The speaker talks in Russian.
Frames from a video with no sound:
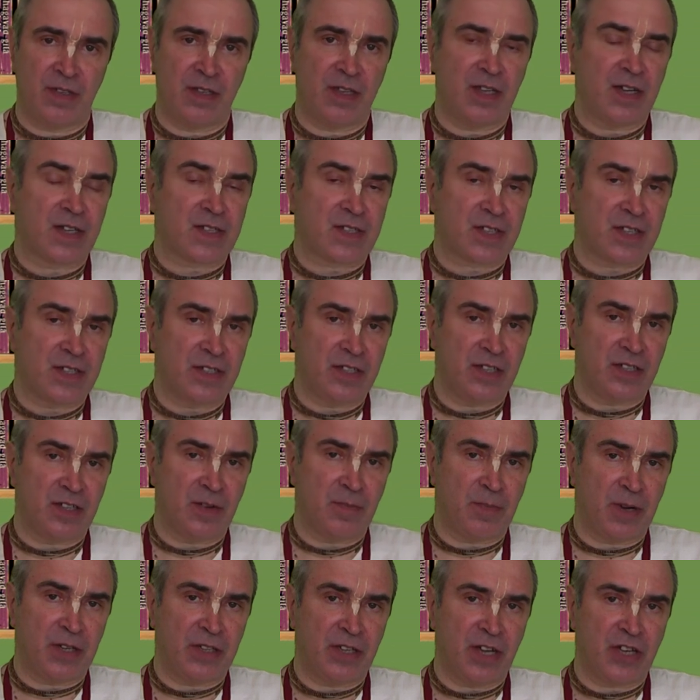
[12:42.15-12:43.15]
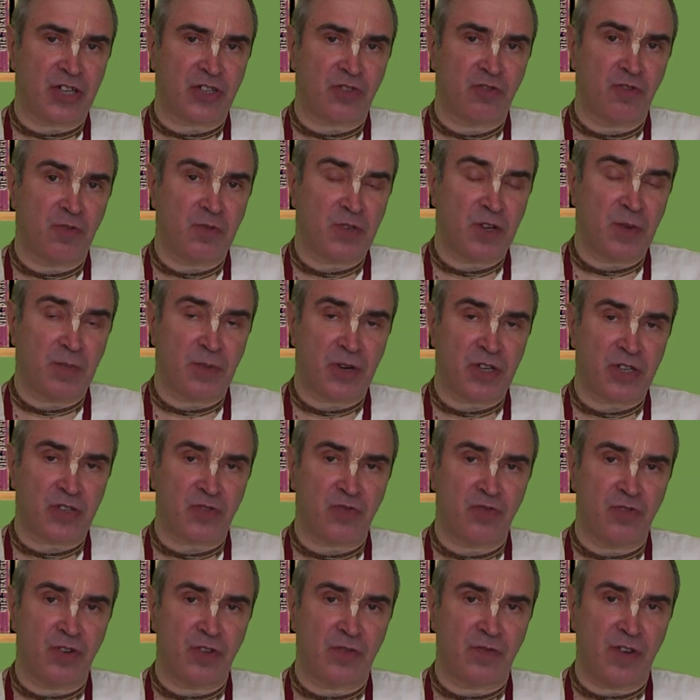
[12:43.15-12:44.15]
И оценить, и понять, что вообще
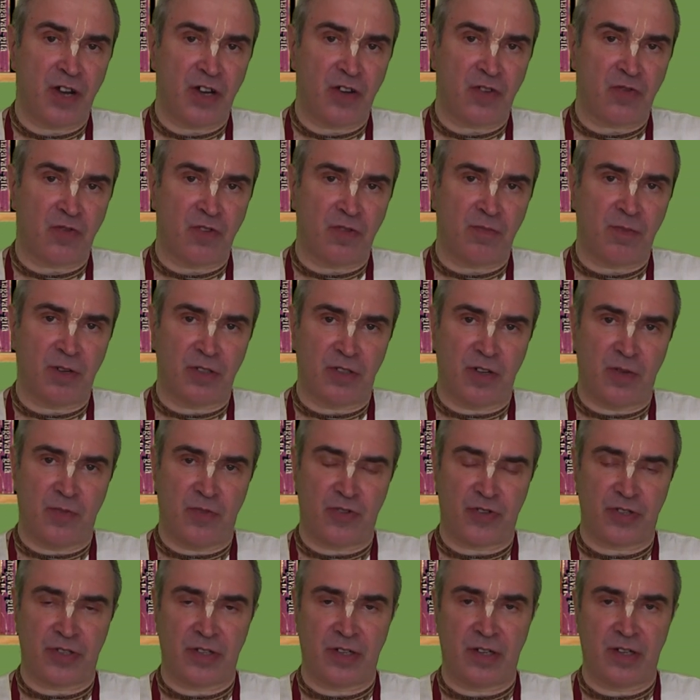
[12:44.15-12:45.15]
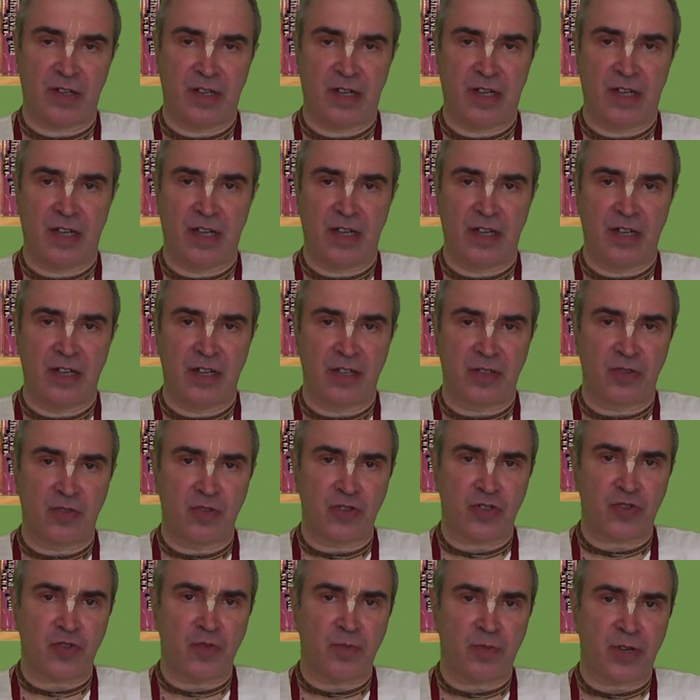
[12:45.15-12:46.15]
происходит вокруг. Потому что
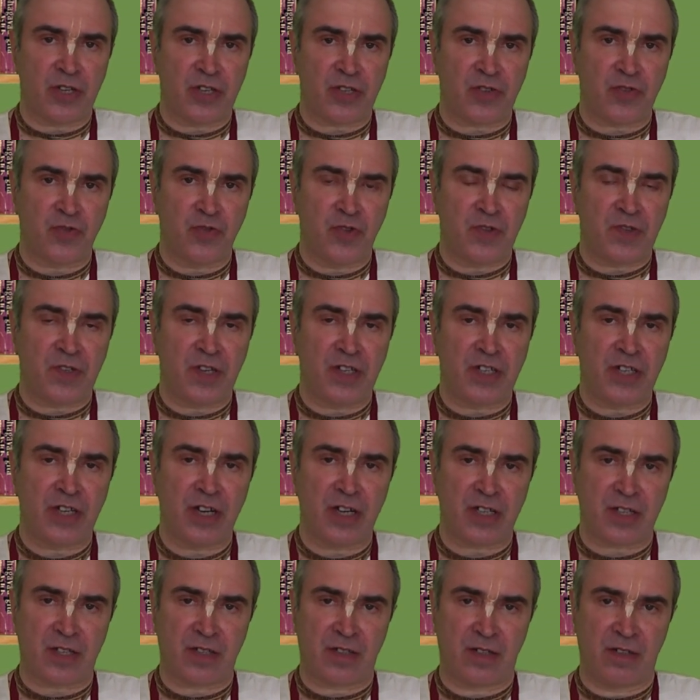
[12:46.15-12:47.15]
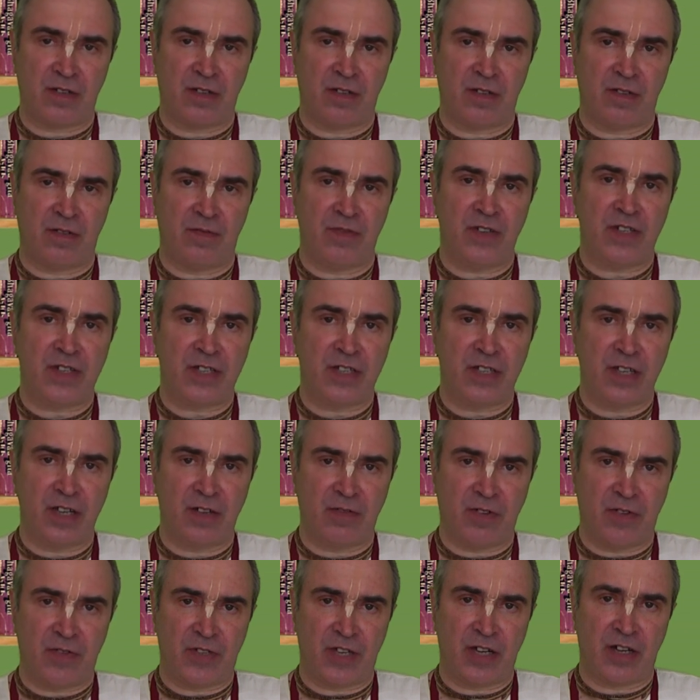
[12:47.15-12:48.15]
то, что происходит сейчас везде,
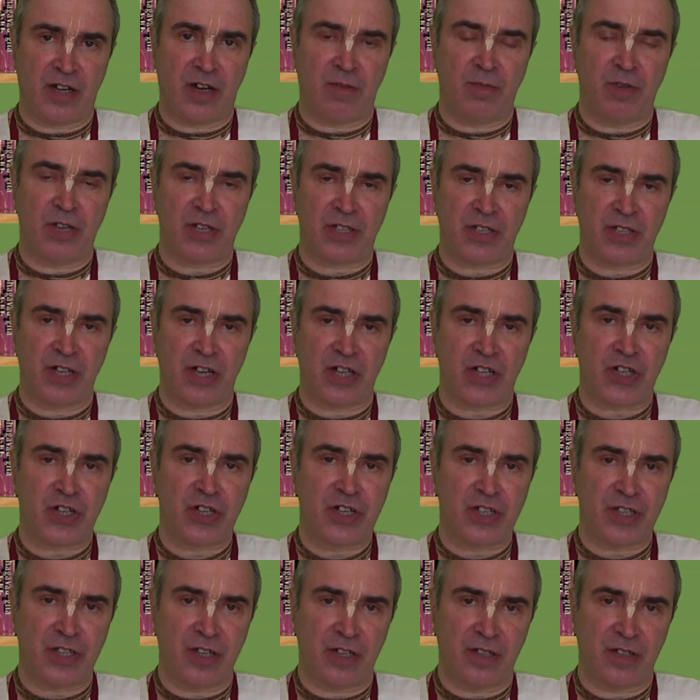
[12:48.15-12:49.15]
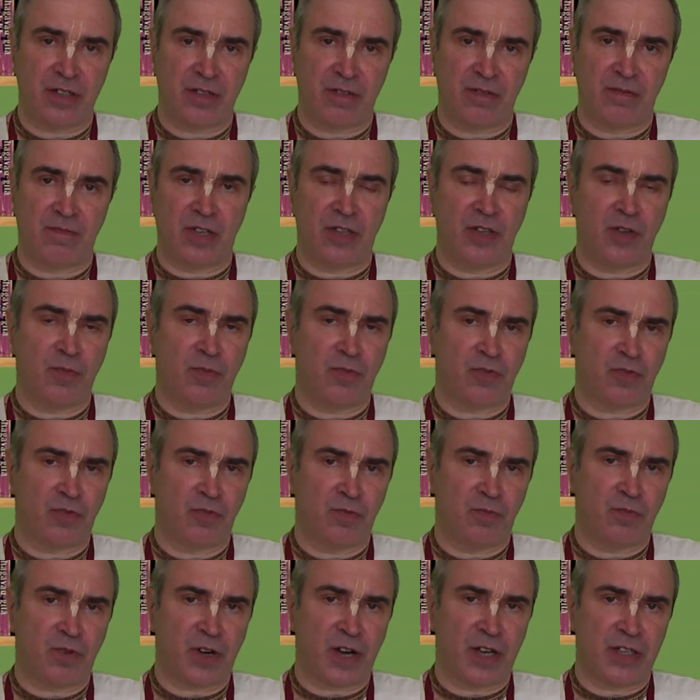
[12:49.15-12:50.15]
во всех областях жизни, я не буду
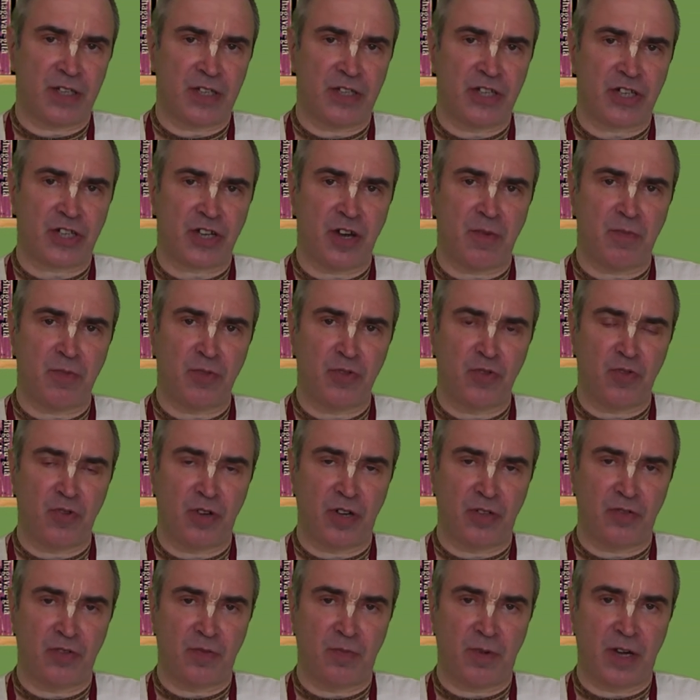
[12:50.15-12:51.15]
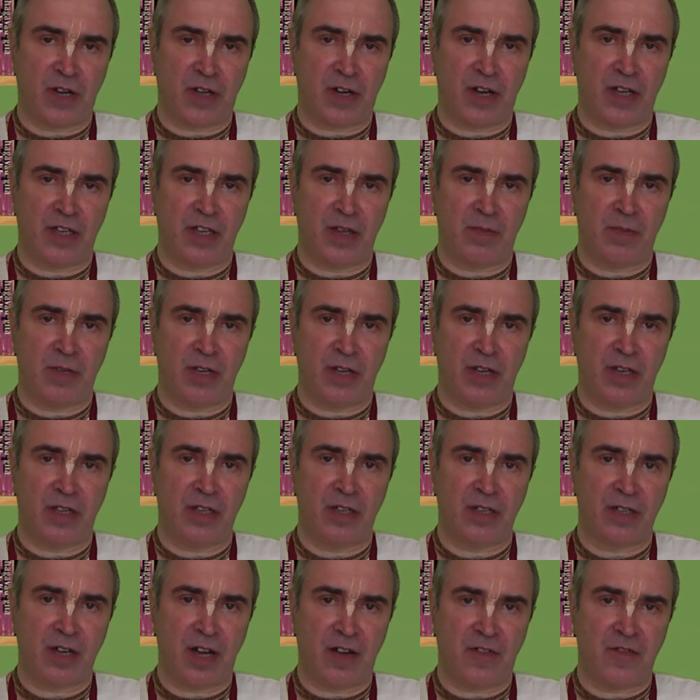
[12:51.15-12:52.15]
брать слишком много, но, по крайней
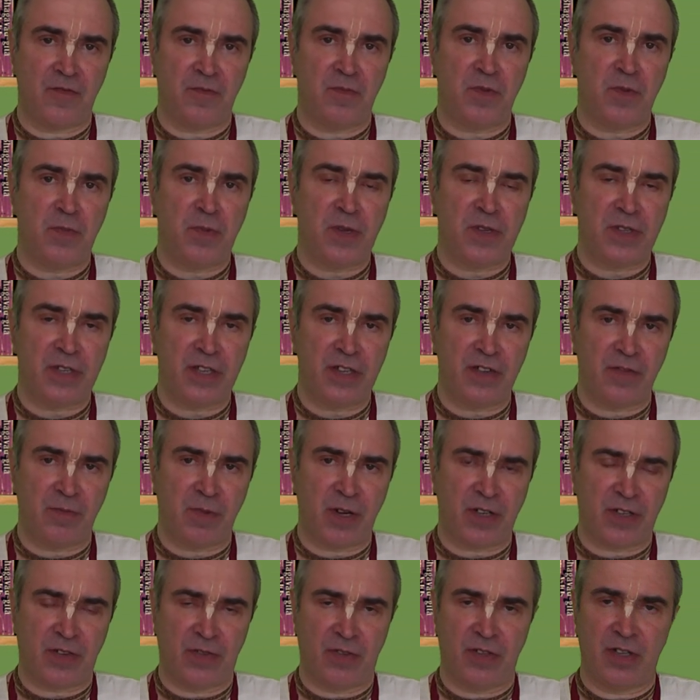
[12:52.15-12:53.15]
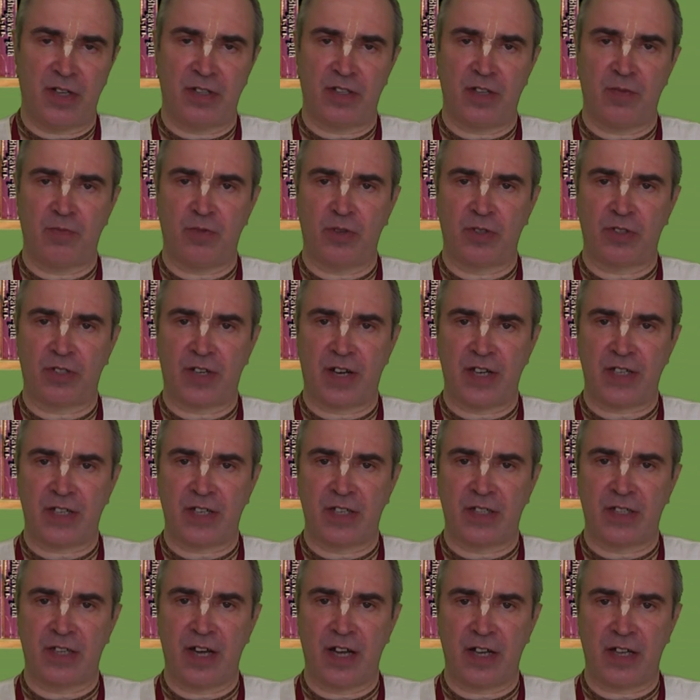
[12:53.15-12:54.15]
мере, как в BBT, в Бхактивиданта
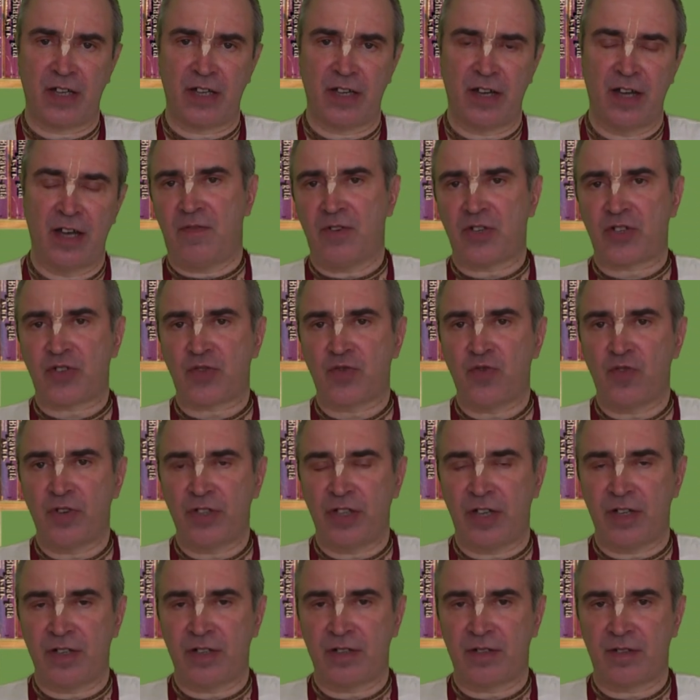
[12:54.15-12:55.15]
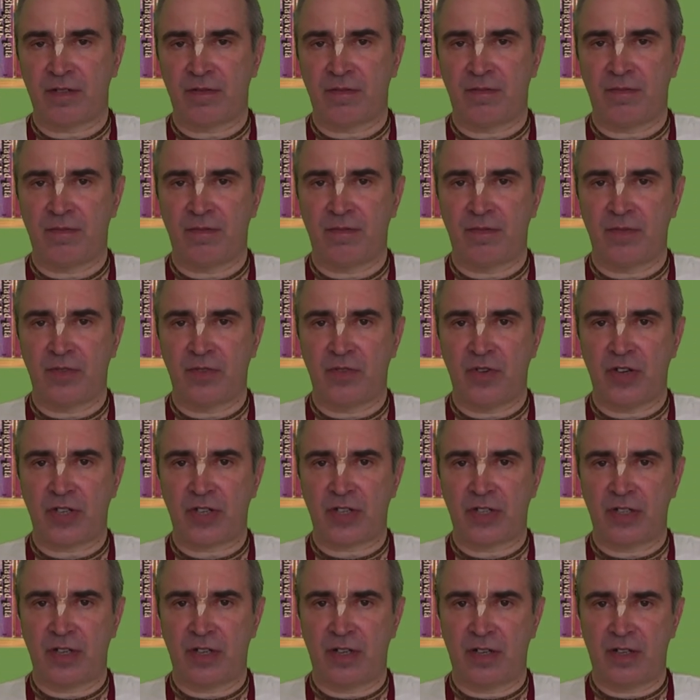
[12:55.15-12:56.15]
Бухтрасте, так и в Исконе – то
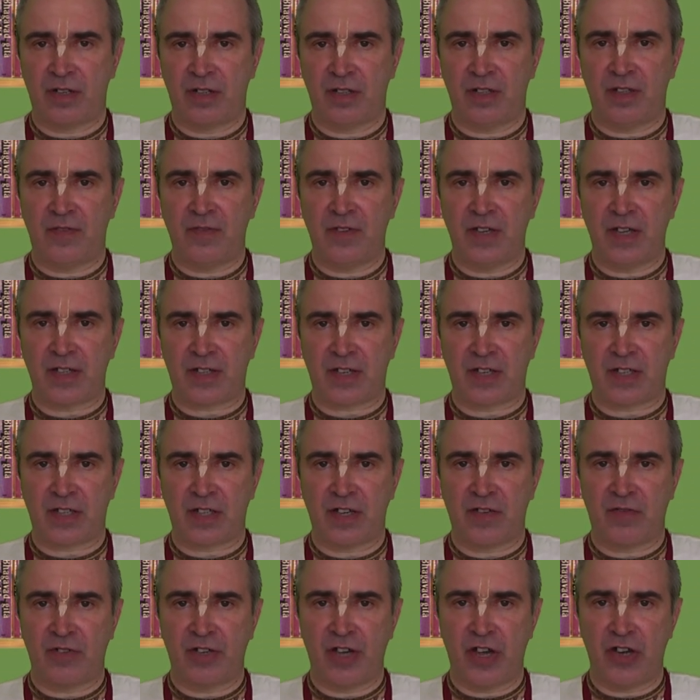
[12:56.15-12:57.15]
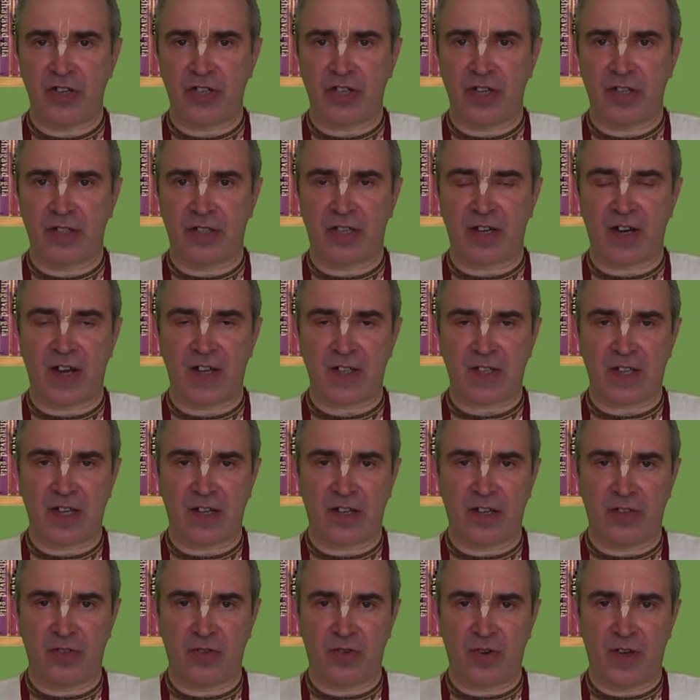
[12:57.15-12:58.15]
есть это две составляющие траста,
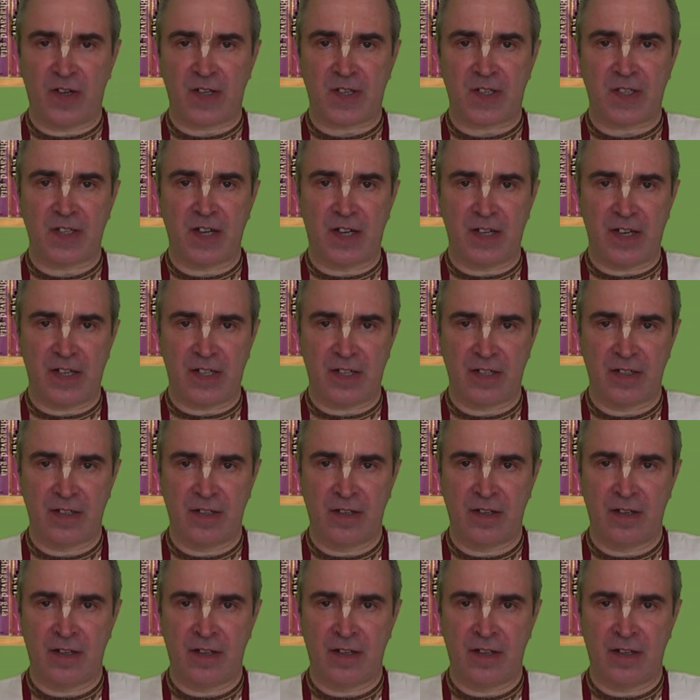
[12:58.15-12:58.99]
которые остались.